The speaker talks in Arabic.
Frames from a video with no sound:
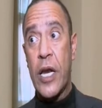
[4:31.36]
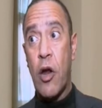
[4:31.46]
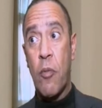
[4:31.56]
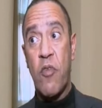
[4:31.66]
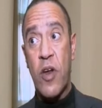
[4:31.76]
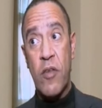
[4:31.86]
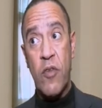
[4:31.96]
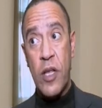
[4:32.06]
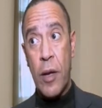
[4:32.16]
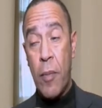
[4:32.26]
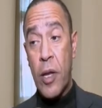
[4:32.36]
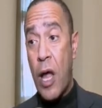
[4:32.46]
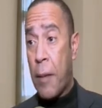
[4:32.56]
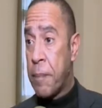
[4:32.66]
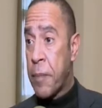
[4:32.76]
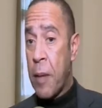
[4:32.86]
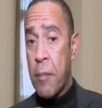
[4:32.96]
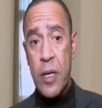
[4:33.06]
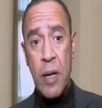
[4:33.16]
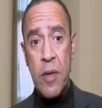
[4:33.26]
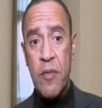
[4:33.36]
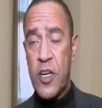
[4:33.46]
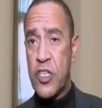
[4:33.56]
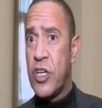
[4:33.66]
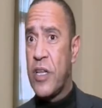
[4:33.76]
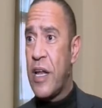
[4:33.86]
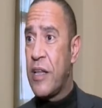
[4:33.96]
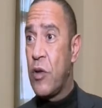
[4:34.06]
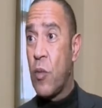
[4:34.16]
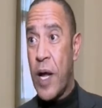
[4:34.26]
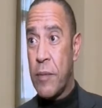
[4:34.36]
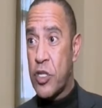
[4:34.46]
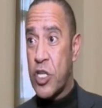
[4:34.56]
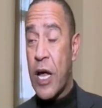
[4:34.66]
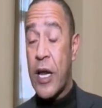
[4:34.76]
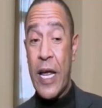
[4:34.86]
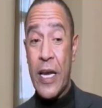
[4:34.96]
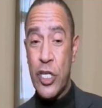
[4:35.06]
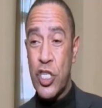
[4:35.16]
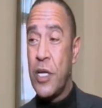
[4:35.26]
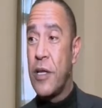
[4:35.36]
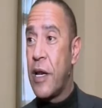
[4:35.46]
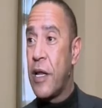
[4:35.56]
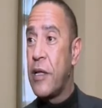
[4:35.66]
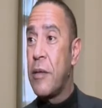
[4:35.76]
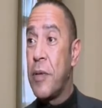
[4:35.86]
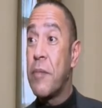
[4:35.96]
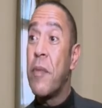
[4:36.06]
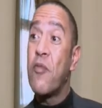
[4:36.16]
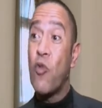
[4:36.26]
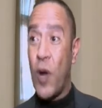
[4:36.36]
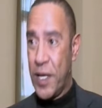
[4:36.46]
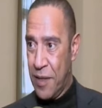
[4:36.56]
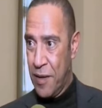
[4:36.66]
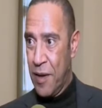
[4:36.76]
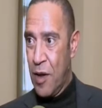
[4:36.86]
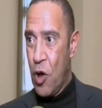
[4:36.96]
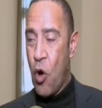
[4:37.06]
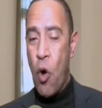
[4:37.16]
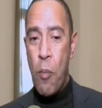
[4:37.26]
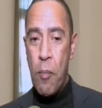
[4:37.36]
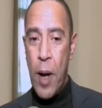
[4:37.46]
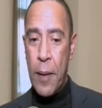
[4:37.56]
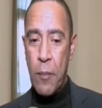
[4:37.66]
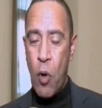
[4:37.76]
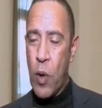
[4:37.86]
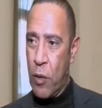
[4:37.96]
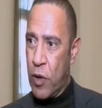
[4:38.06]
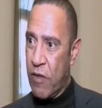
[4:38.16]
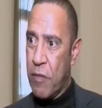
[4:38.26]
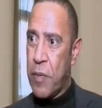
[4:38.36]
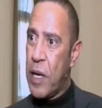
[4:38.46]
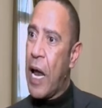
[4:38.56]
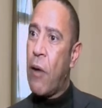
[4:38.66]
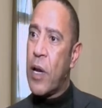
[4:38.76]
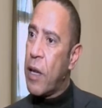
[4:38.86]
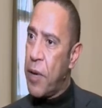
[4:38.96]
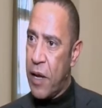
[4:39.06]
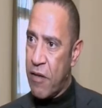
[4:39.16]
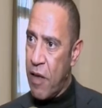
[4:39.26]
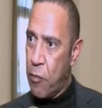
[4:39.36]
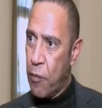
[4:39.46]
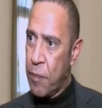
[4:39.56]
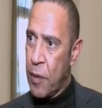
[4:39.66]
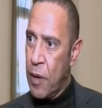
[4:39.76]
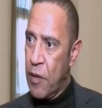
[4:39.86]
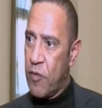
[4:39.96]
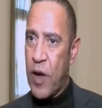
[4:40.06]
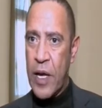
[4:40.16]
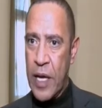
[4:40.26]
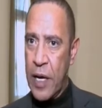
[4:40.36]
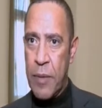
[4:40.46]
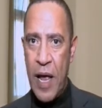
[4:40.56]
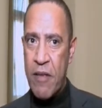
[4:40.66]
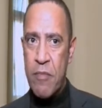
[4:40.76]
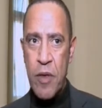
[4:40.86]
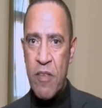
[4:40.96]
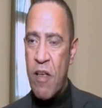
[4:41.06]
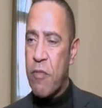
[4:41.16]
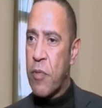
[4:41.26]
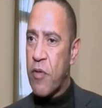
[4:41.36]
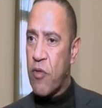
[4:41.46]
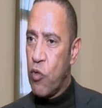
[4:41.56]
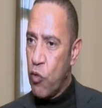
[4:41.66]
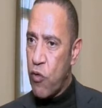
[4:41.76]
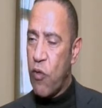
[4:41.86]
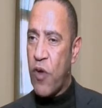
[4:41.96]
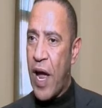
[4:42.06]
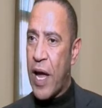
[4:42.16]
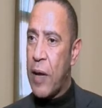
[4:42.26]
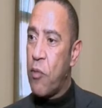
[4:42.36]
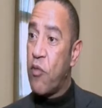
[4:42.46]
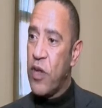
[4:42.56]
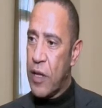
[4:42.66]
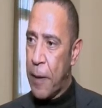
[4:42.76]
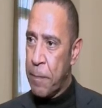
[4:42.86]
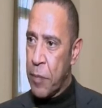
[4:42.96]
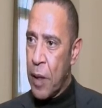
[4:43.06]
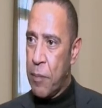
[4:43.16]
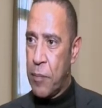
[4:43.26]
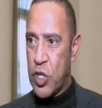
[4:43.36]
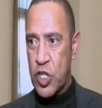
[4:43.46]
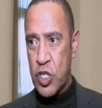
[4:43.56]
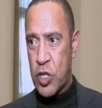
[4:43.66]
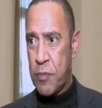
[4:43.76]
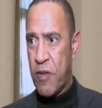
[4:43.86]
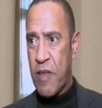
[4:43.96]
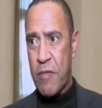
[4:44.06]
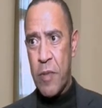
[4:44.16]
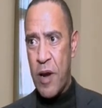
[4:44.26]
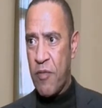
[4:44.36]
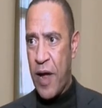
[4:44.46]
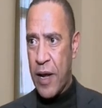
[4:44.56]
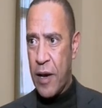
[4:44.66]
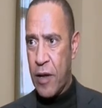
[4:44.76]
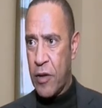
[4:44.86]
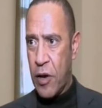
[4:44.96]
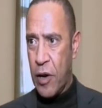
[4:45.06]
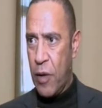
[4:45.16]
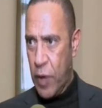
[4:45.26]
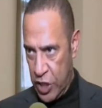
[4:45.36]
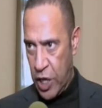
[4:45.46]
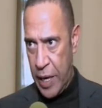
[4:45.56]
يعني لو بفرض فاتح مطعم مطعم ده فيه 20 30 واحد بيشتغل يعني 20 30 بيت مفتوحين هم هو لو كسب اللي حواليه كمان هيكسبوا فيعني بالعكس بيستثمر فلوسه في حاجه مفيده مش بيستثمرها في حاجه لا قدر الله وحشه